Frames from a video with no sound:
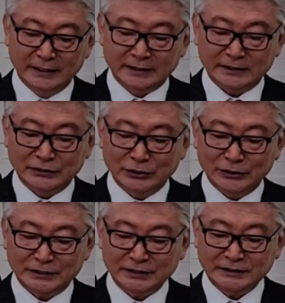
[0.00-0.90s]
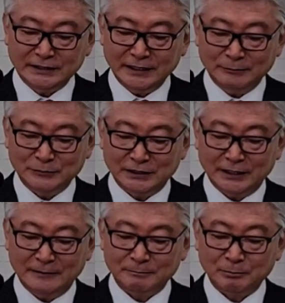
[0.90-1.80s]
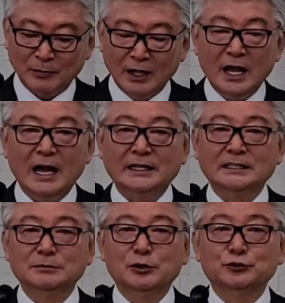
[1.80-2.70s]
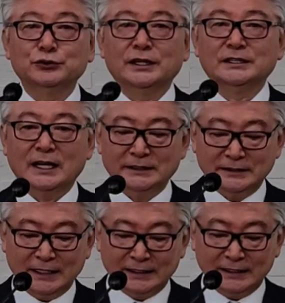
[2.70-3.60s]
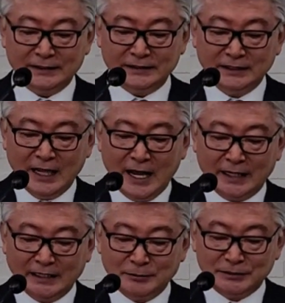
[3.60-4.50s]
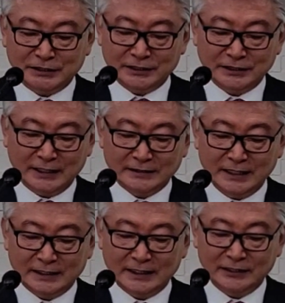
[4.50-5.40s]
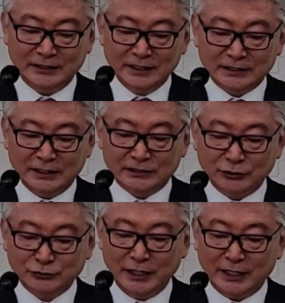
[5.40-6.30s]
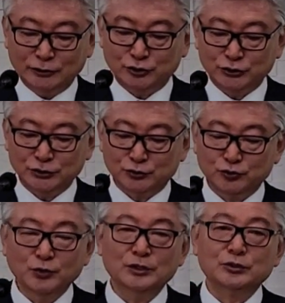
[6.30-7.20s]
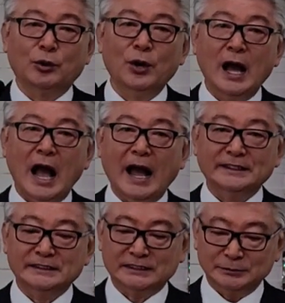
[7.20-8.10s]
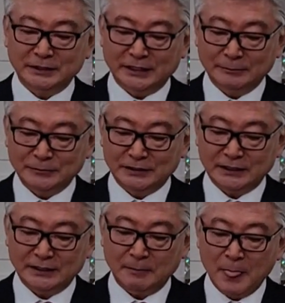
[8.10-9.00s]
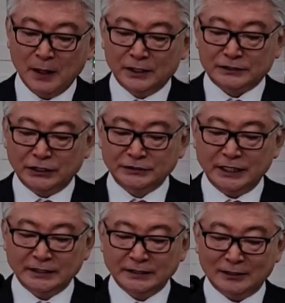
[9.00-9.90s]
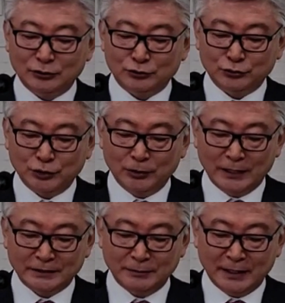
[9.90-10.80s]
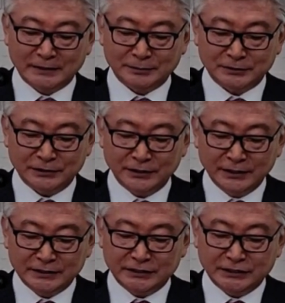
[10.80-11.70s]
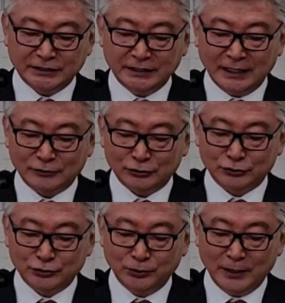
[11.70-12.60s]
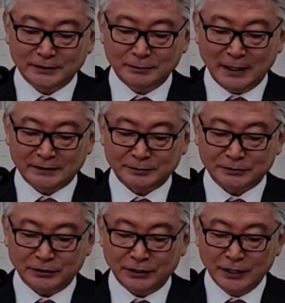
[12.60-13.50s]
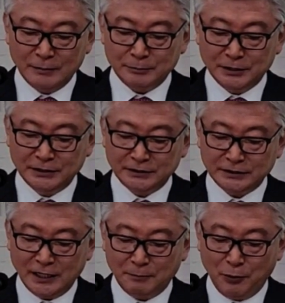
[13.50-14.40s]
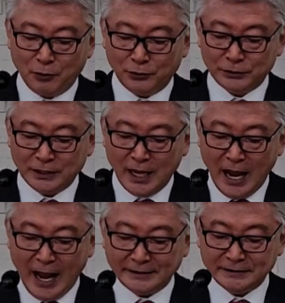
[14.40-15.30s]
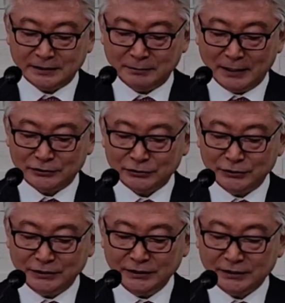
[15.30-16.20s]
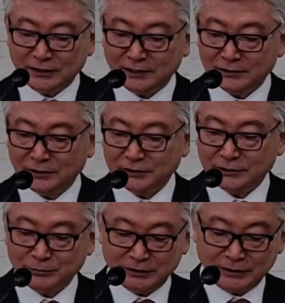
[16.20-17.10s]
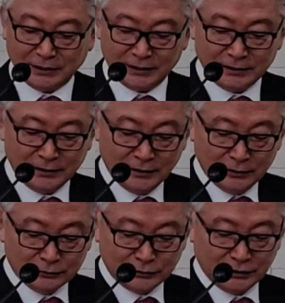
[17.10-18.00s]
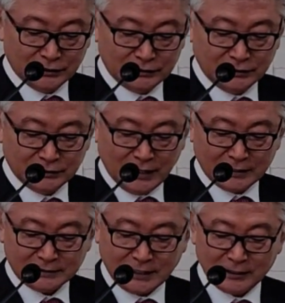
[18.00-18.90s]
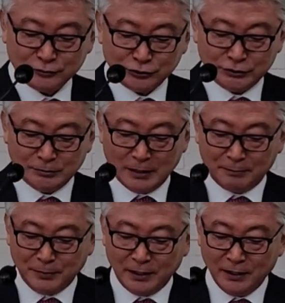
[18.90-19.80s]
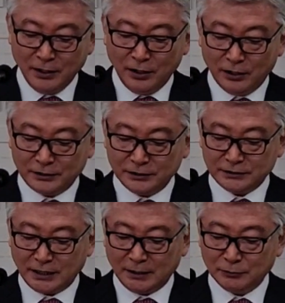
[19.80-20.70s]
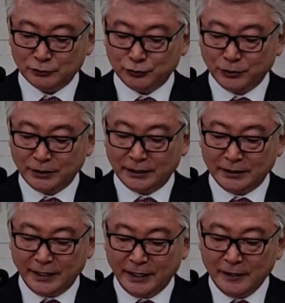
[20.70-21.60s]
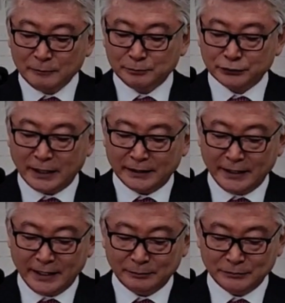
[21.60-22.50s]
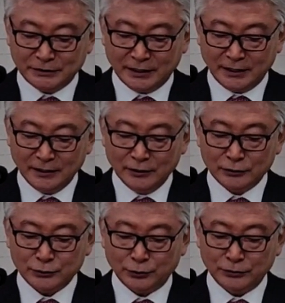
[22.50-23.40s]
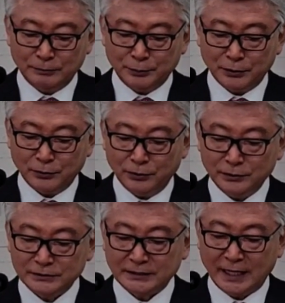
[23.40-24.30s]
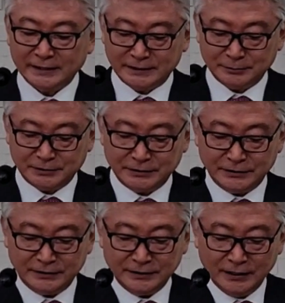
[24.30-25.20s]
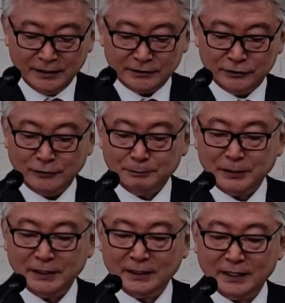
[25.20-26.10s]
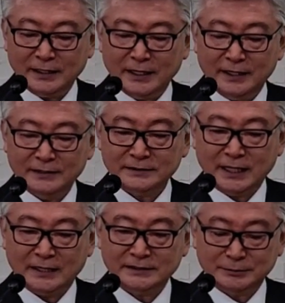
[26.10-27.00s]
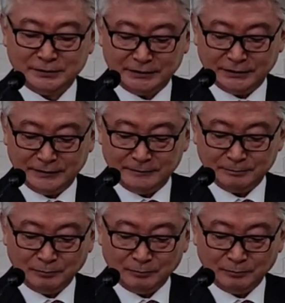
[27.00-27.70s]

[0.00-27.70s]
그리고 신실합니다. 하나님은 후회를 하지 않아요. 하나님은 시건하지 않아요. 그래서 우리에게 주신 구원도 안심이 됩니다. 전쟁이 나도 두려워하지 마십시오. 지진이 나도 두려워하지 마십시오. 믿는 자의 복은 안심할 수 있다는 것입니다. 우리는 늘 항상 주님 앞에 어떤 사람은 구원에 대해 불안해야 합니다. 손을 펴고 사십시오. 그리고 편안하게 사십시오.